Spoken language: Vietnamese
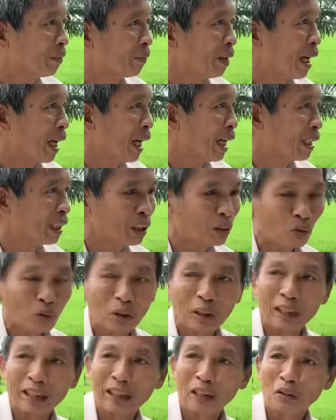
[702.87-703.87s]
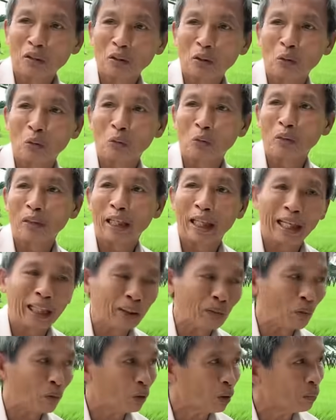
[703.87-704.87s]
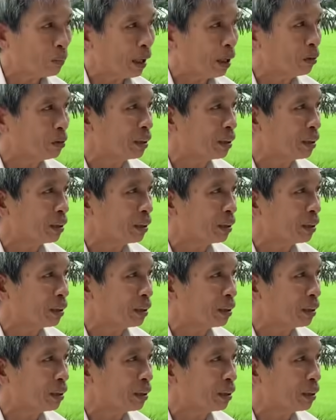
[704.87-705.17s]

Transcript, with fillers: mà đức huỳnh giáo chủ ngài cũng có báo